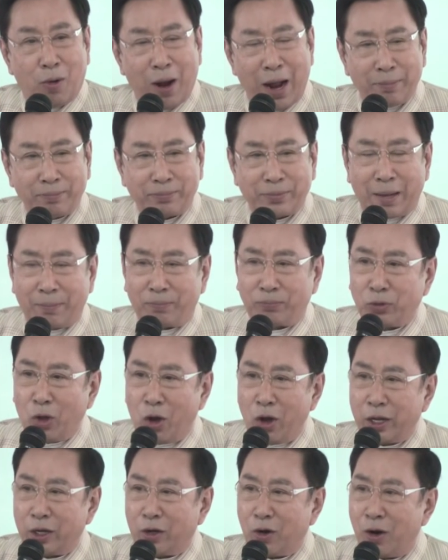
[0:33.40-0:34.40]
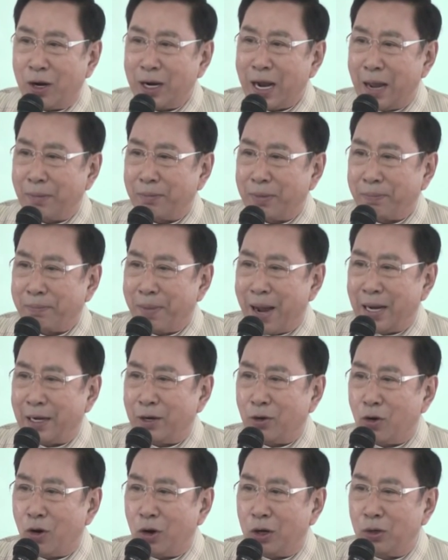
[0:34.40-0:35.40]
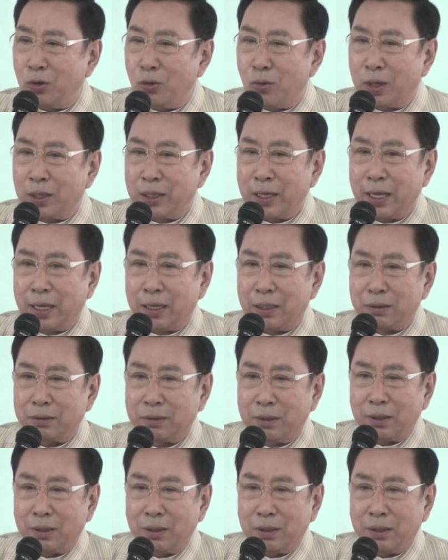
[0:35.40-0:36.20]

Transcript: ความต่ำต้อยของการประปานครหลวงเนี่ย